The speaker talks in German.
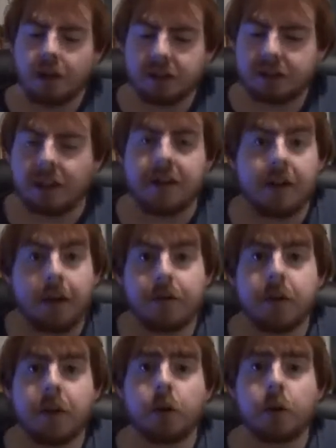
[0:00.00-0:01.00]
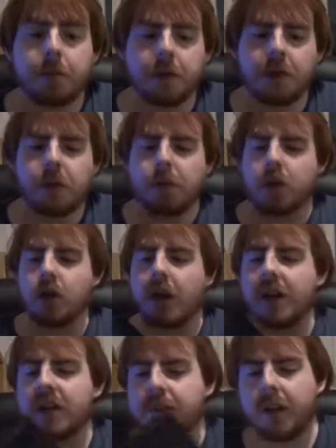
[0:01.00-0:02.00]
Dann haben wir natürlich einen Bericht über
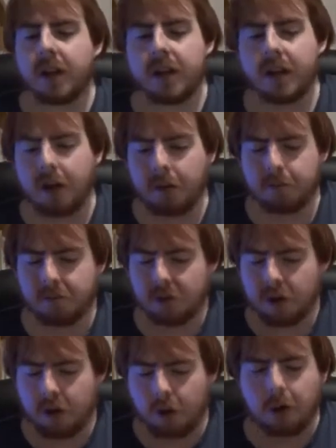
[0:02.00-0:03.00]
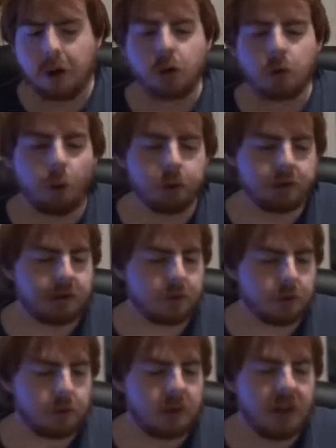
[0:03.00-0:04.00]
Child's Play, der auch recht groß ist.
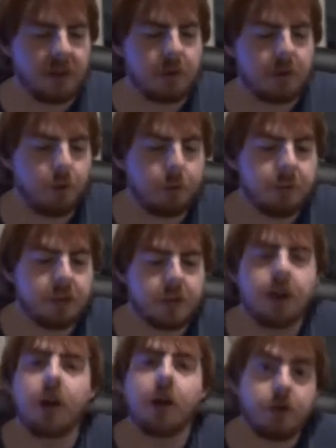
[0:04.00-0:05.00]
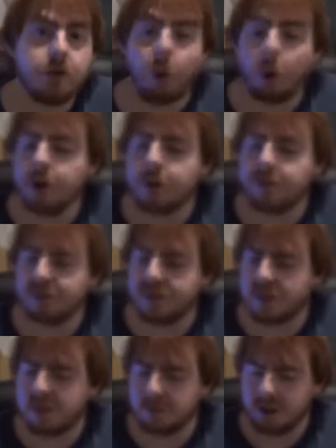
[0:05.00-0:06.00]
Natürlich einmal um den neuen
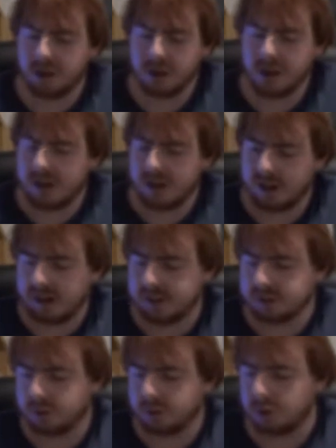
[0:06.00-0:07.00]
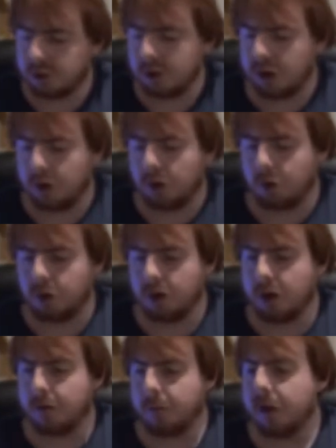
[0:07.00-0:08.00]
Film, als natürlich auch,
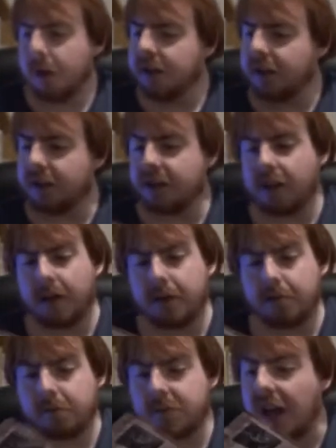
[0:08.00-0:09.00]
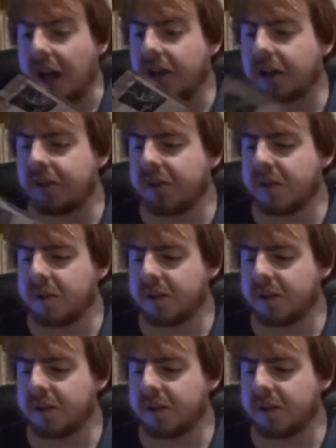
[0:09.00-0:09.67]
ähm, dass äh, die alten Filme